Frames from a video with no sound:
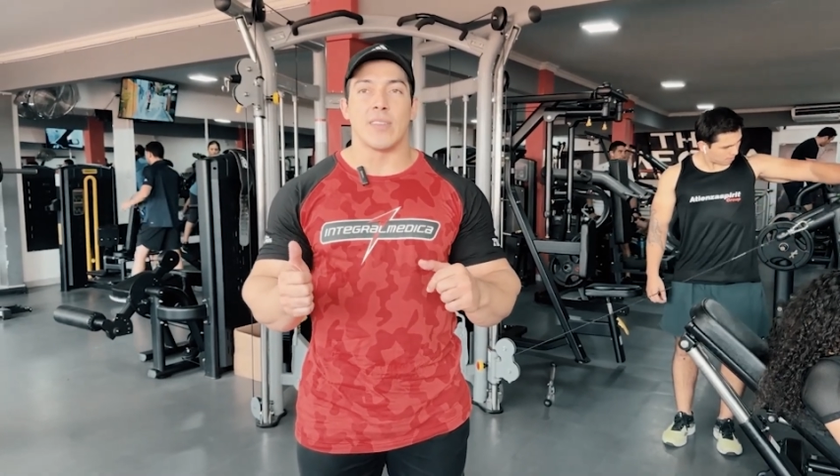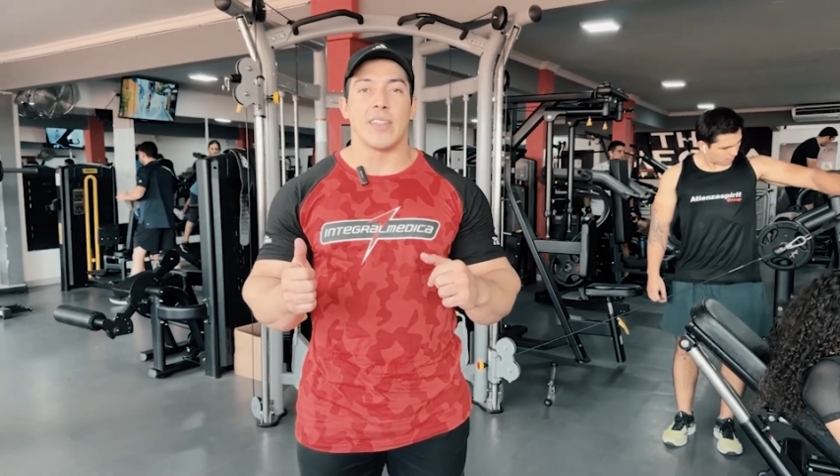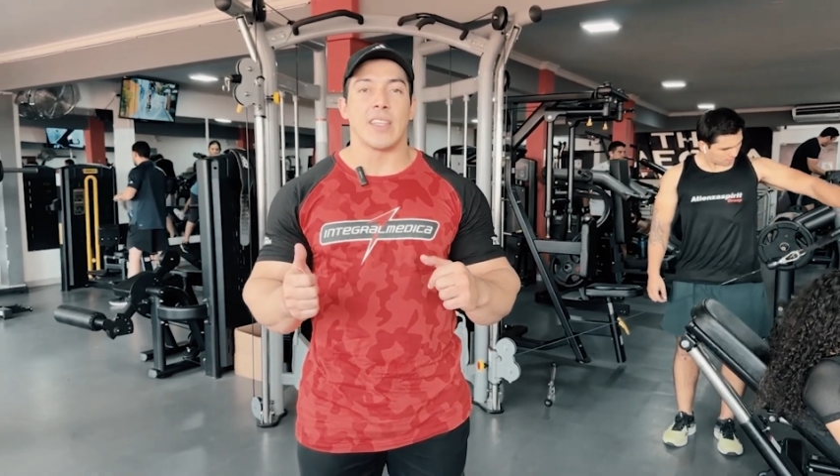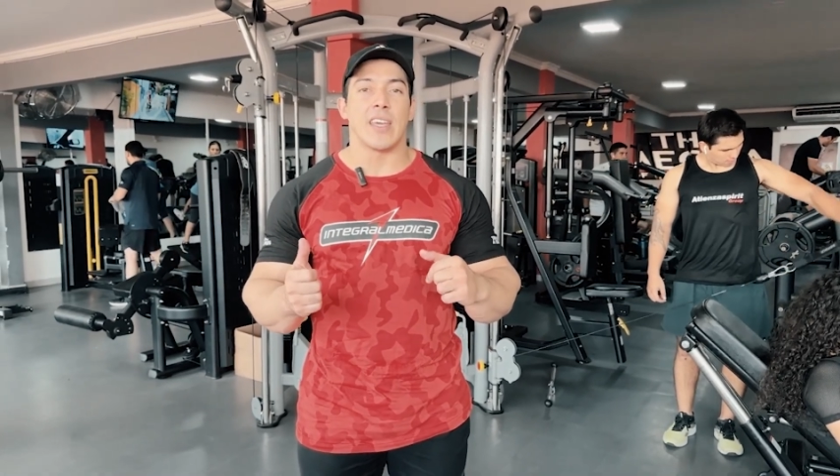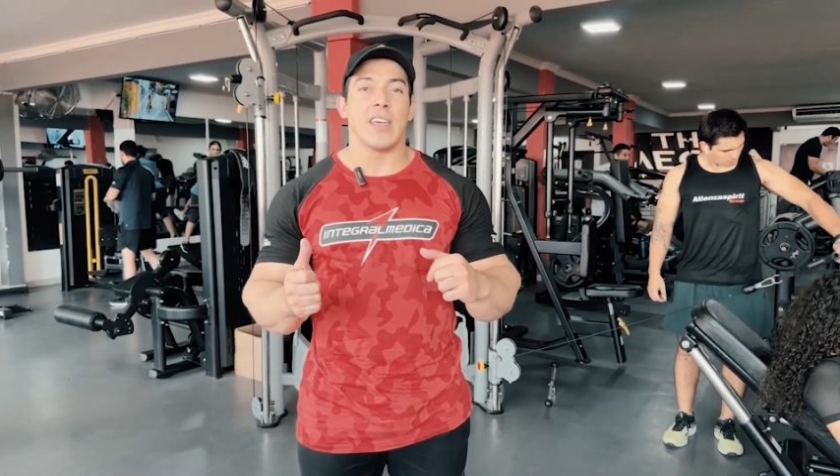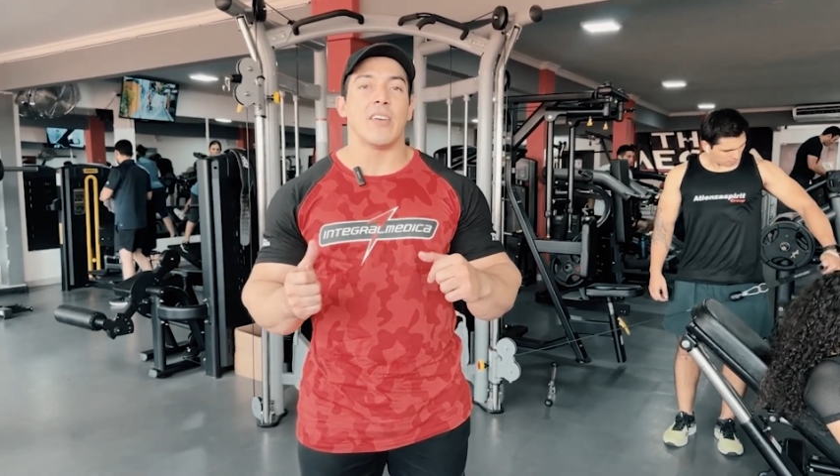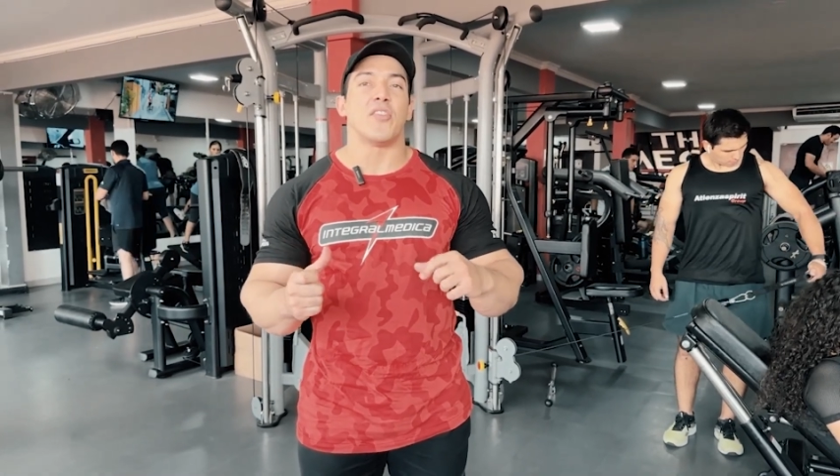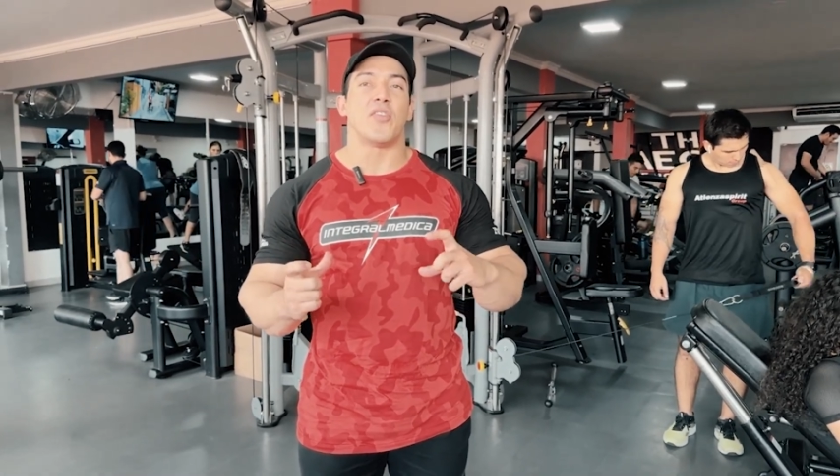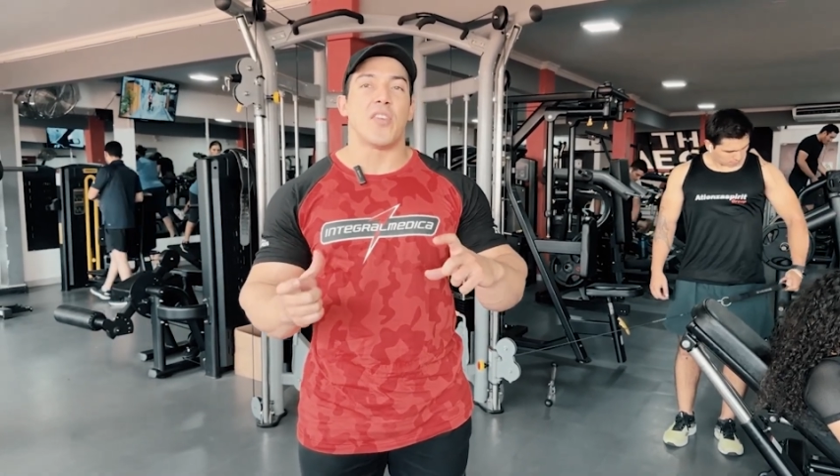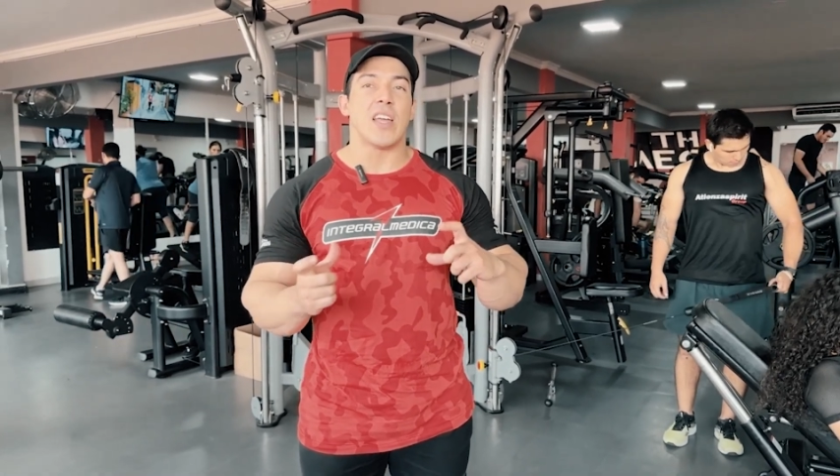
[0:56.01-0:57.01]
hacer que
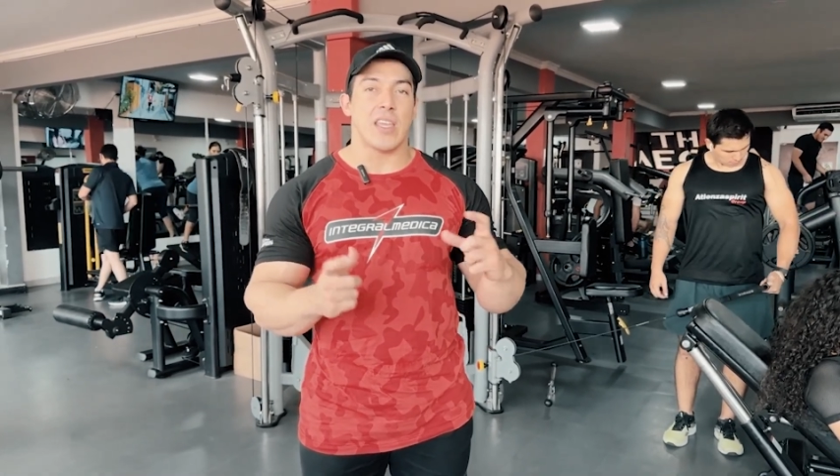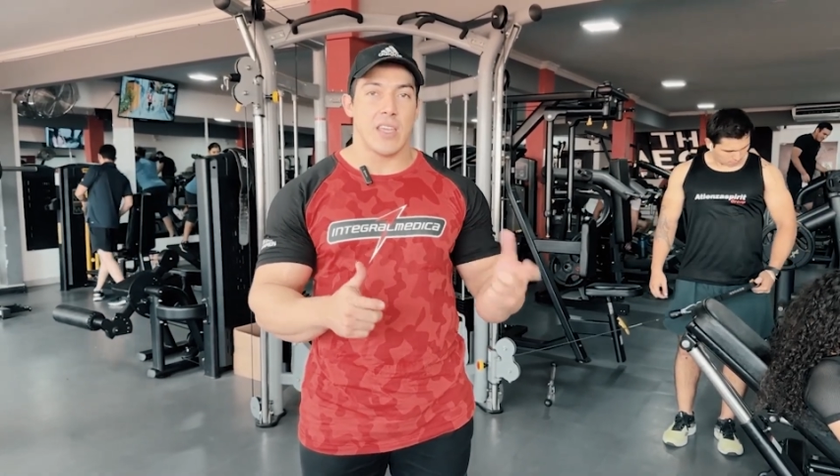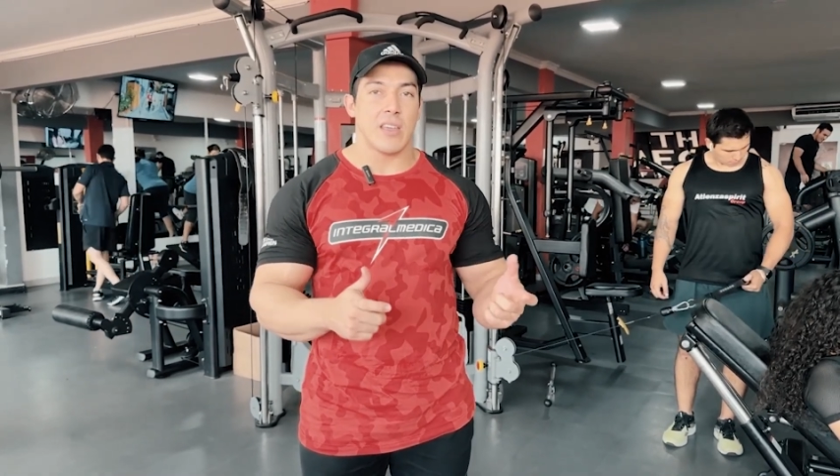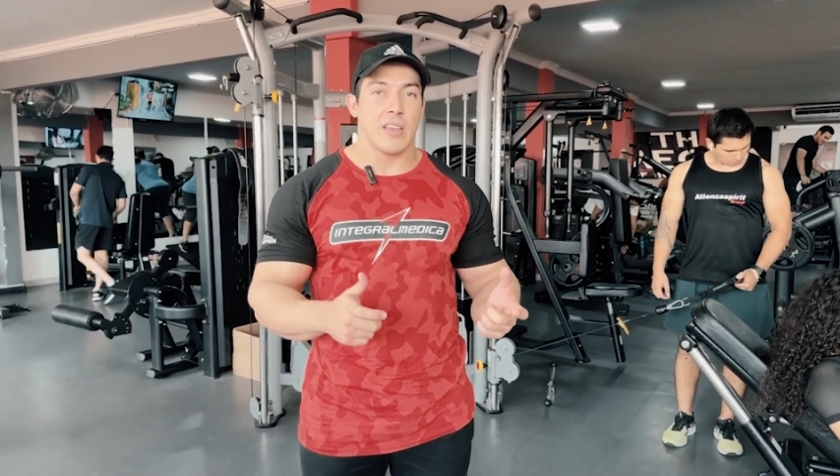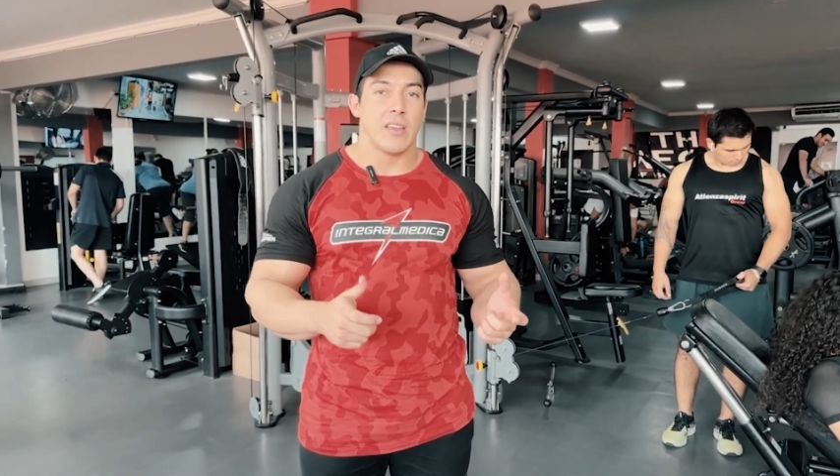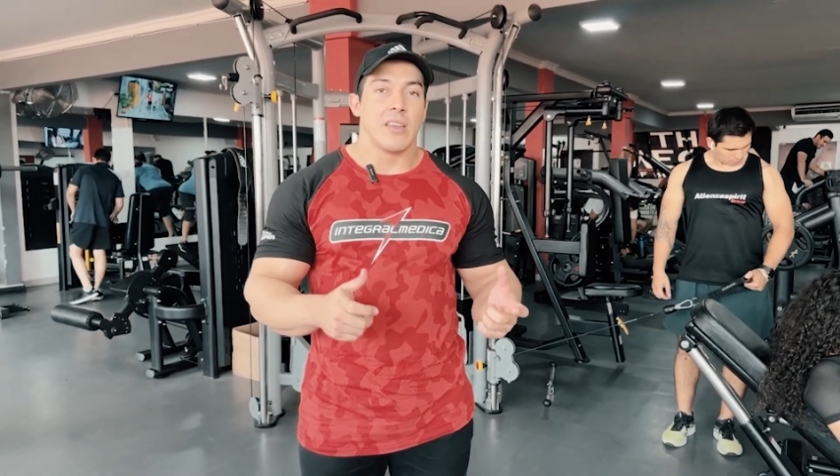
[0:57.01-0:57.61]
falle